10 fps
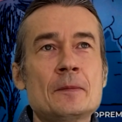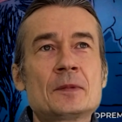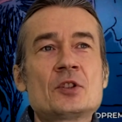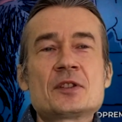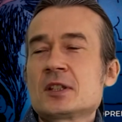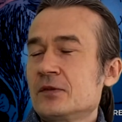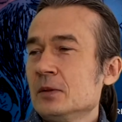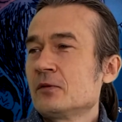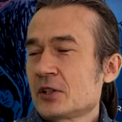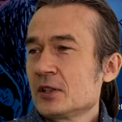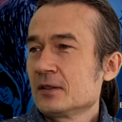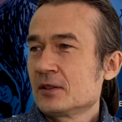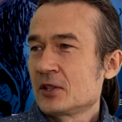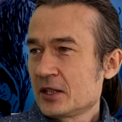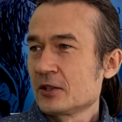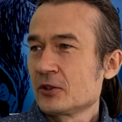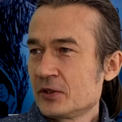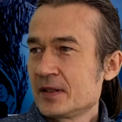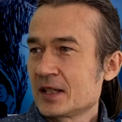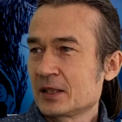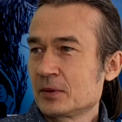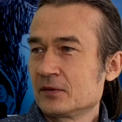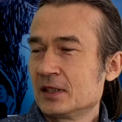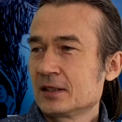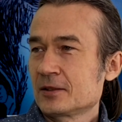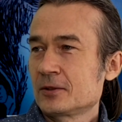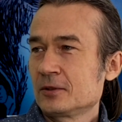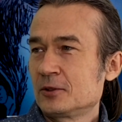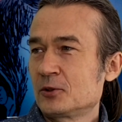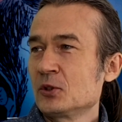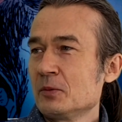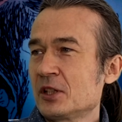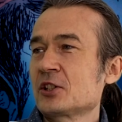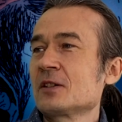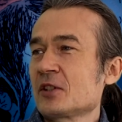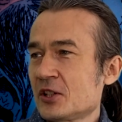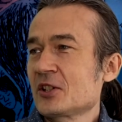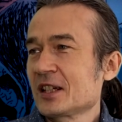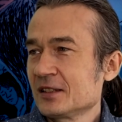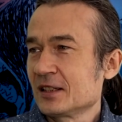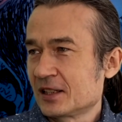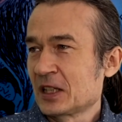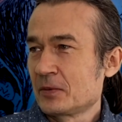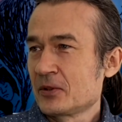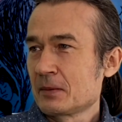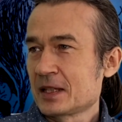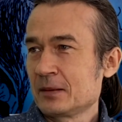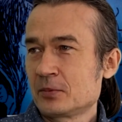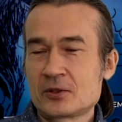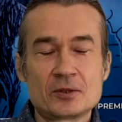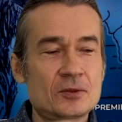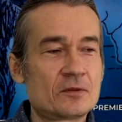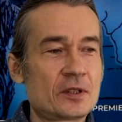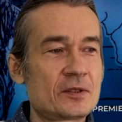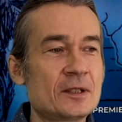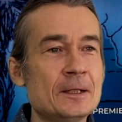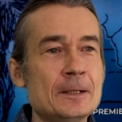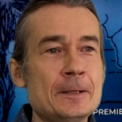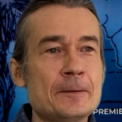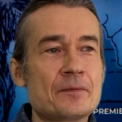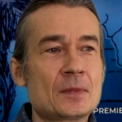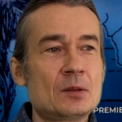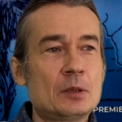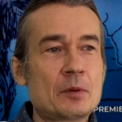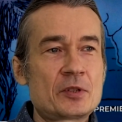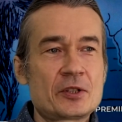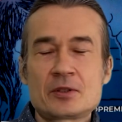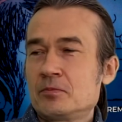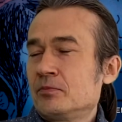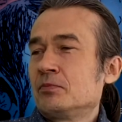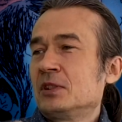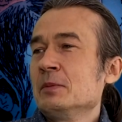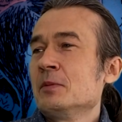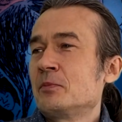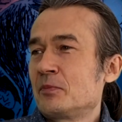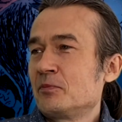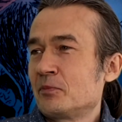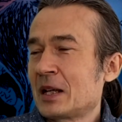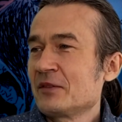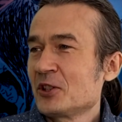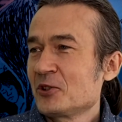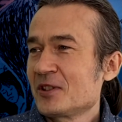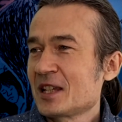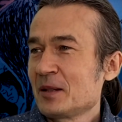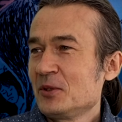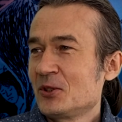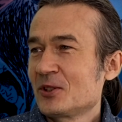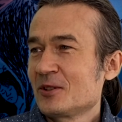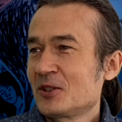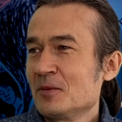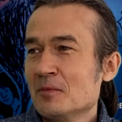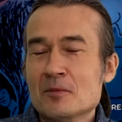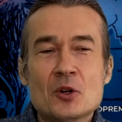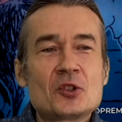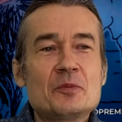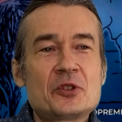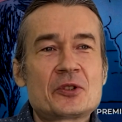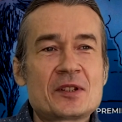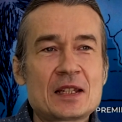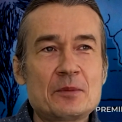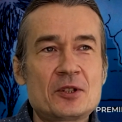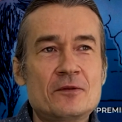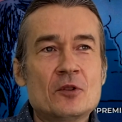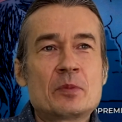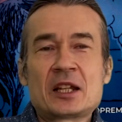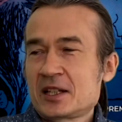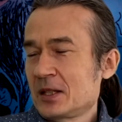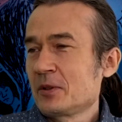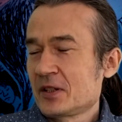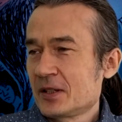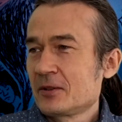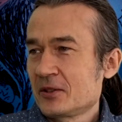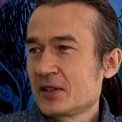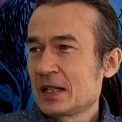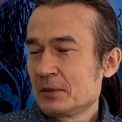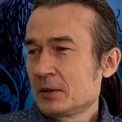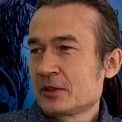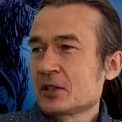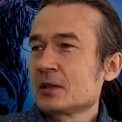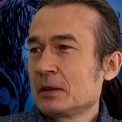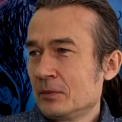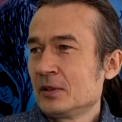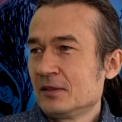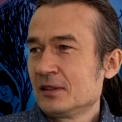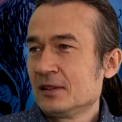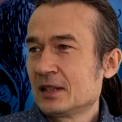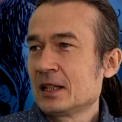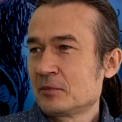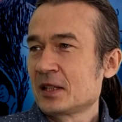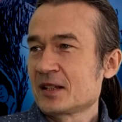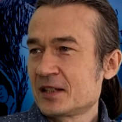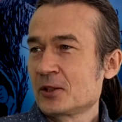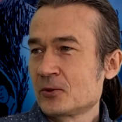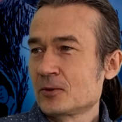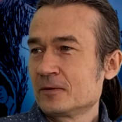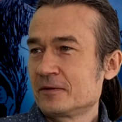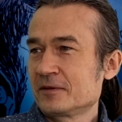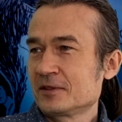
to jest też film właśnie szerzej o rodzicach, prawda, z, z którymi też się właśnie żegna, tak jak powiedziałem na samym początku właśnie. Mm, no bo przecież tymi prawie rodzicami, czy, czy mogą być rodzicami, czy wyobraża sobie, że są rodzicami, chociaż ta para staruszków